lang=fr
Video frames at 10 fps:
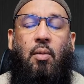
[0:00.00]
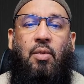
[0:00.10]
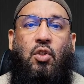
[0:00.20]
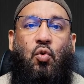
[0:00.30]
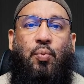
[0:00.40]

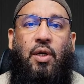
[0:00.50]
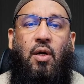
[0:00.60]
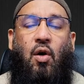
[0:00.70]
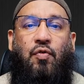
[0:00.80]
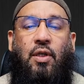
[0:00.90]
Mais si vous
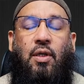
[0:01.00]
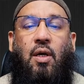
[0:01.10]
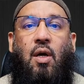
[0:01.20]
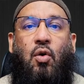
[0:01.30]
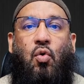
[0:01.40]
payez envie
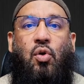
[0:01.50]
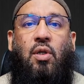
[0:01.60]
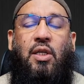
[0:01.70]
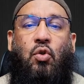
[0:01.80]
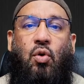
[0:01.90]
qu'on
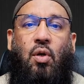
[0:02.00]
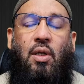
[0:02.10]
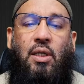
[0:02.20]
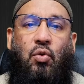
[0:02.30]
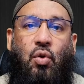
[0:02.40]
les deux,
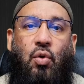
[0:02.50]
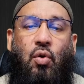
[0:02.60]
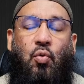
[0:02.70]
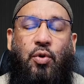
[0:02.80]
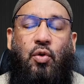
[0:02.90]
les deux
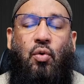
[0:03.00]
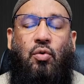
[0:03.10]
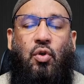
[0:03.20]
l'opinion,